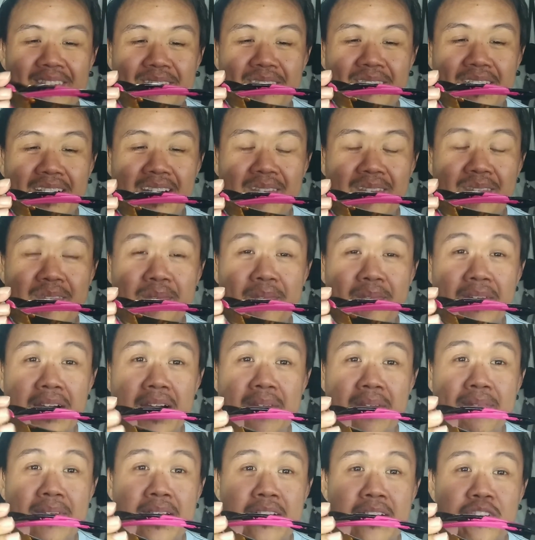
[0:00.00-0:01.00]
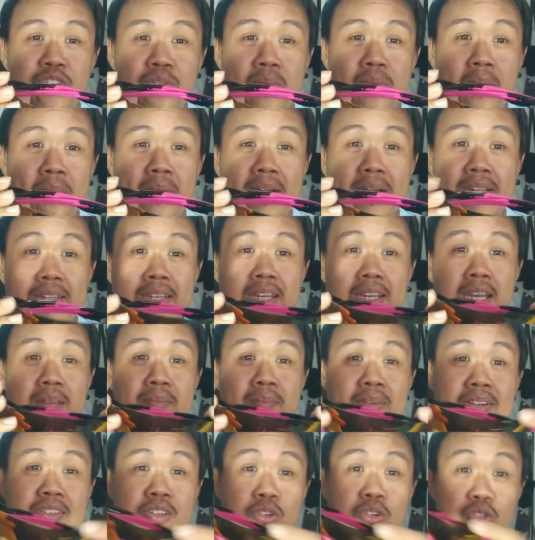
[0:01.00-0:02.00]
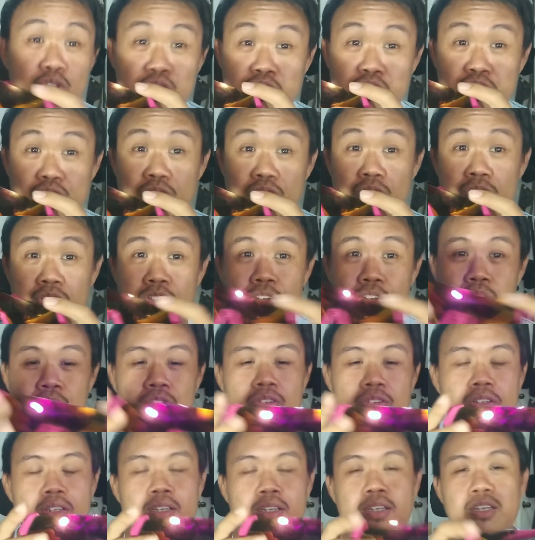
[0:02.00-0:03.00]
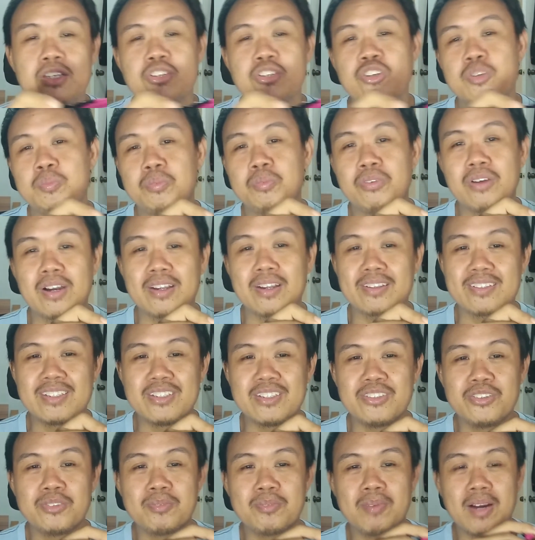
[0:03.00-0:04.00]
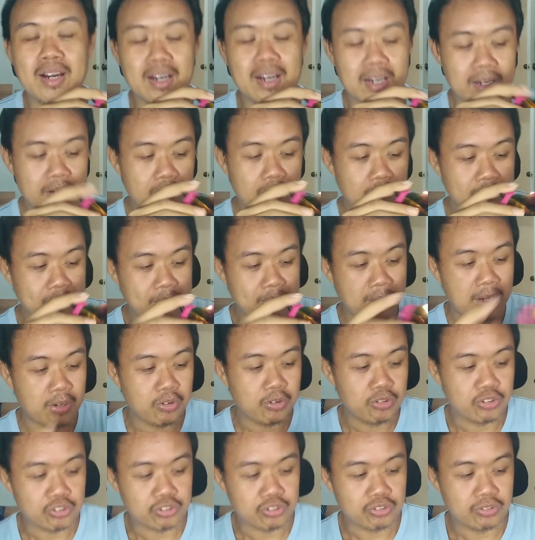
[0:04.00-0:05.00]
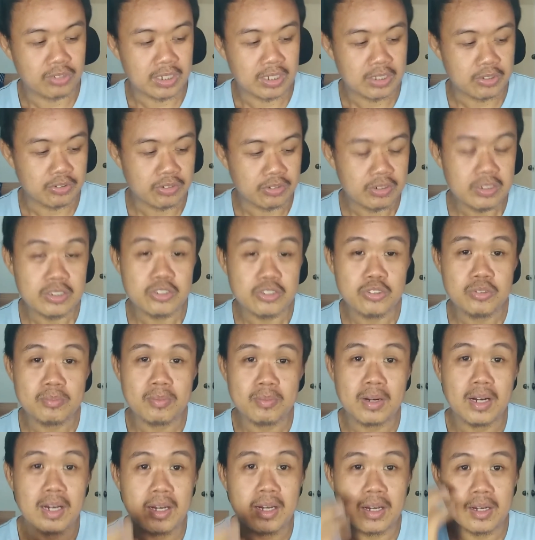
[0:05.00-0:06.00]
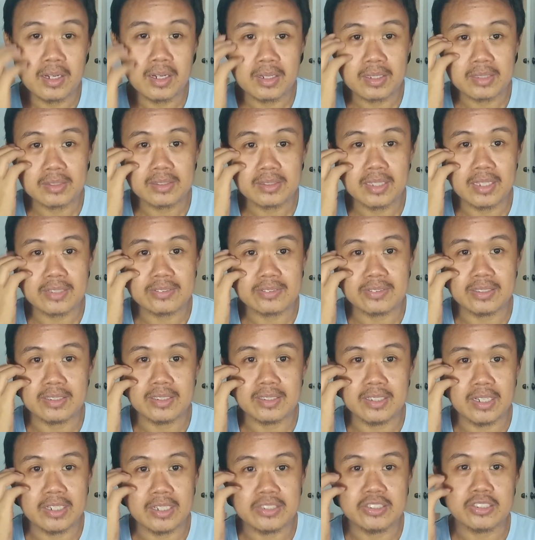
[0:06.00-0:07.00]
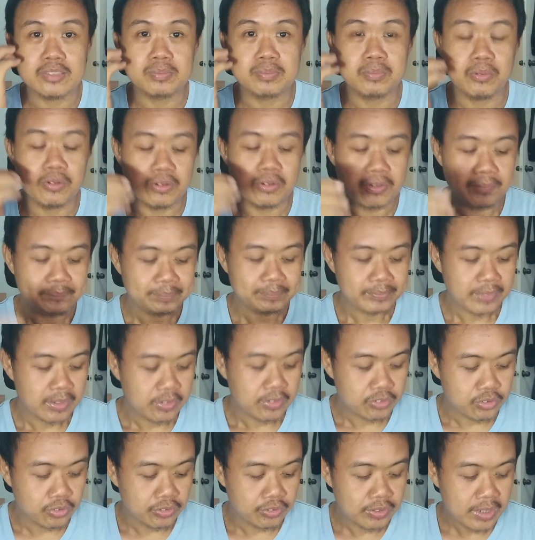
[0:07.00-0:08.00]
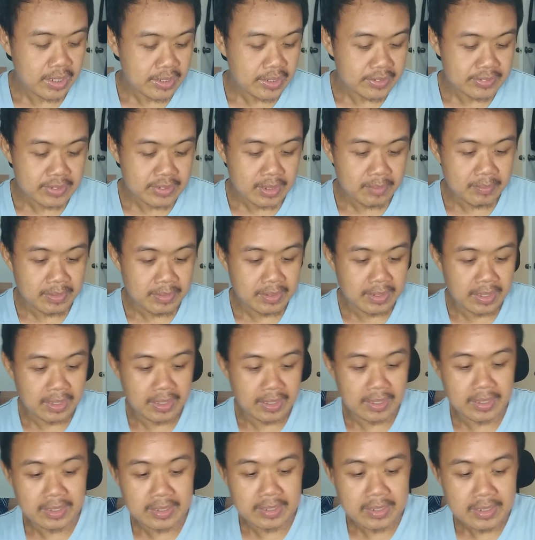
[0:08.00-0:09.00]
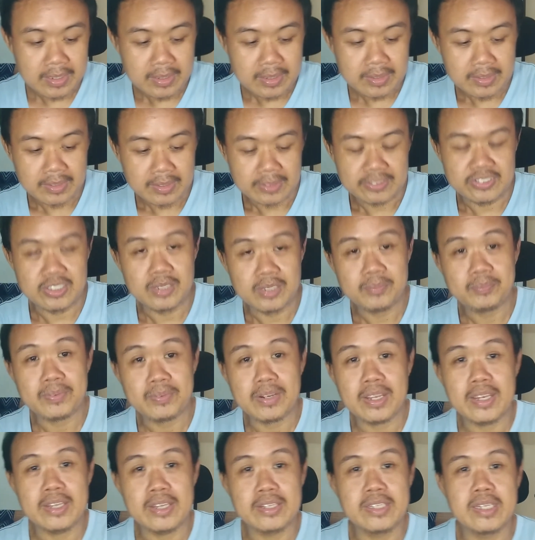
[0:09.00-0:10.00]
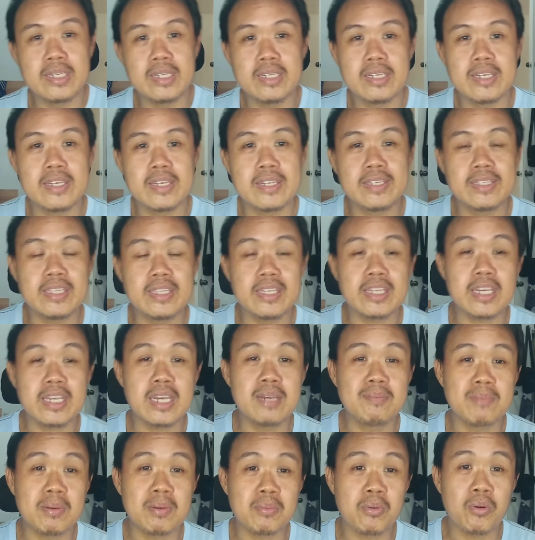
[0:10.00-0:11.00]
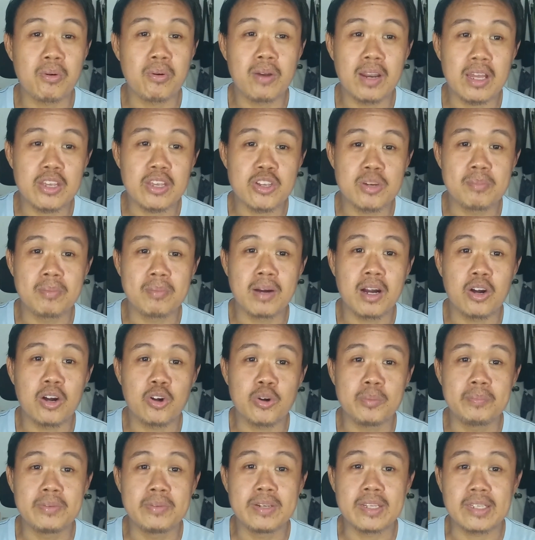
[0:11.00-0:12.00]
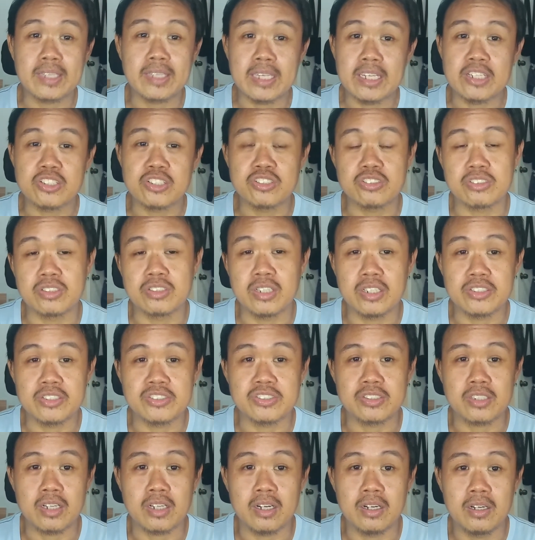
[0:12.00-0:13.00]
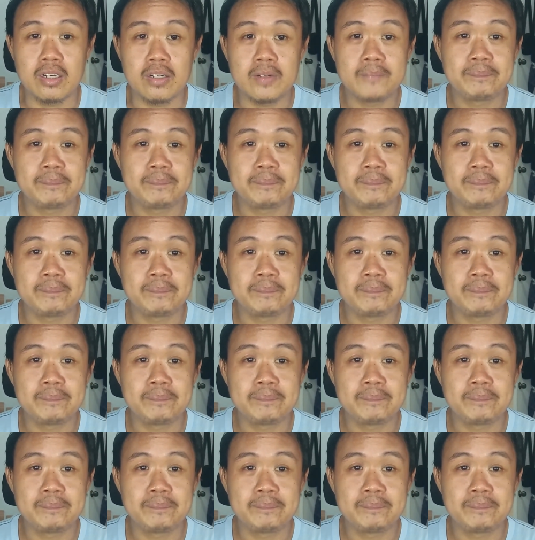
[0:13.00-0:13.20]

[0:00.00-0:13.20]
para, para man sumabay na naman sa uso. So, yun po kasi yung mga pang-uso ngayon, yung mga techs and gadgets po. So, next naman ay, syempre hindi, hindi rin mawawala yung mga communication at saka